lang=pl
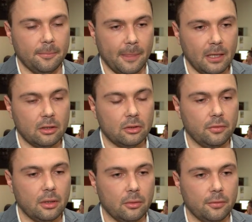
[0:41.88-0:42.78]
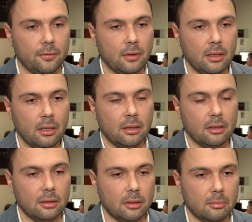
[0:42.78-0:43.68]
danych towarów.
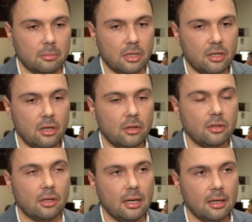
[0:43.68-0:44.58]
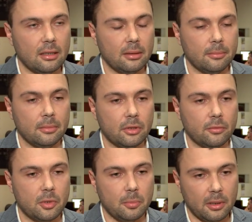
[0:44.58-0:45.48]
Jeżeli chodzi o kary, to
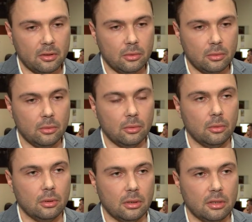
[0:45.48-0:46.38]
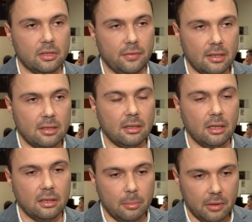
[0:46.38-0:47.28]
w przypadku
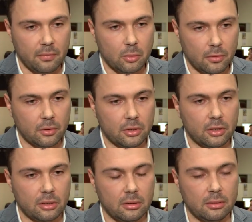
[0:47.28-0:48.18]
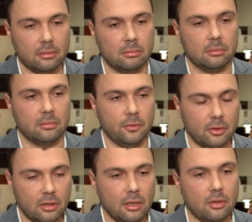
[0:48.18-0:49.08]
stwierdzenia nieprawidłowości
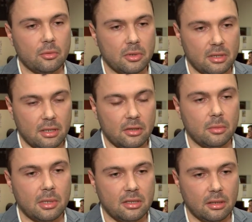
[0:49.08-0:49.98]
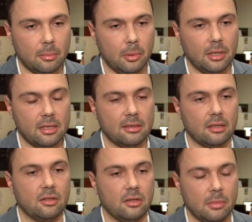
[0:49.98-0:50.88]
funkcjonariusz może zatrzymać dany pojazd,
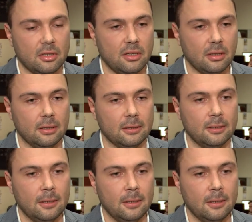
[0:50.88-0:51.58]
zatrzymać dany